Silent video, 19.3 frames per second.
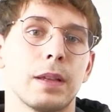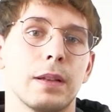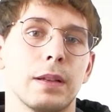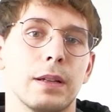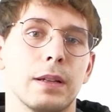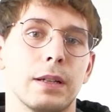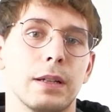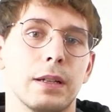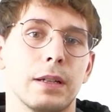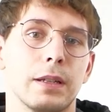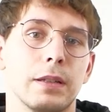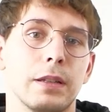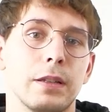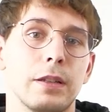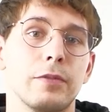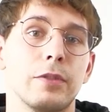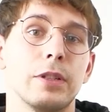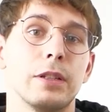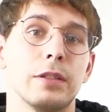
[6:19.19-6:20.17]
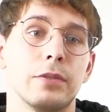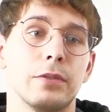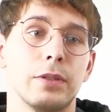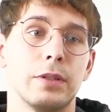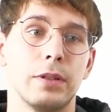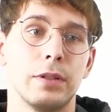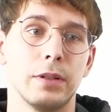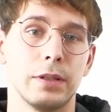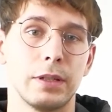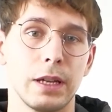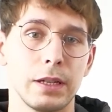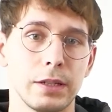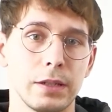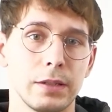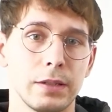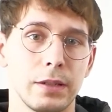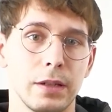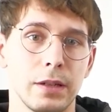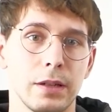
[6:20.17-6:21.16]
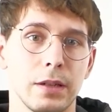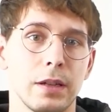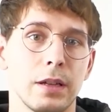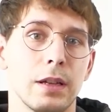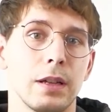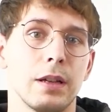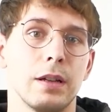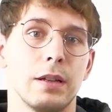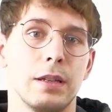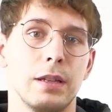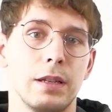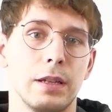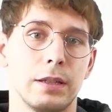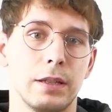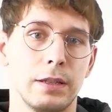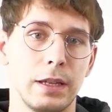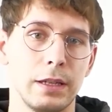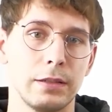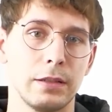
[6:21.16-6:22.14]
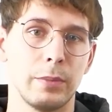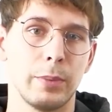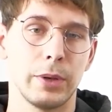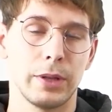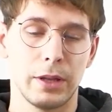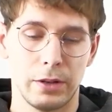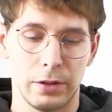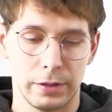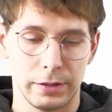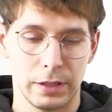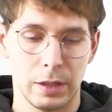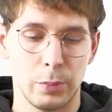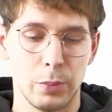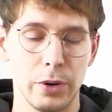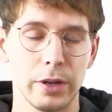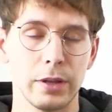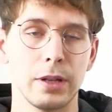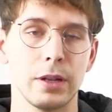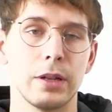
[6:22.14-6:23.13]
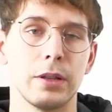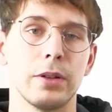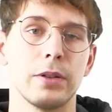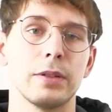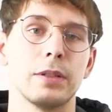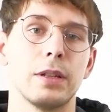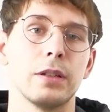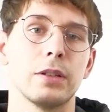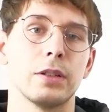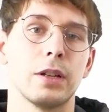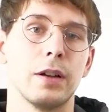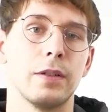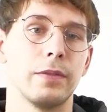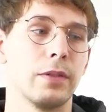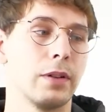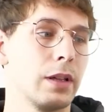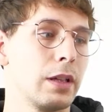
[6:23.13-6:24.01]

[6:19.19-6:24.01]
а, на него действует сила тяжести, и это действие передается опоре, на которой стоит шкаф.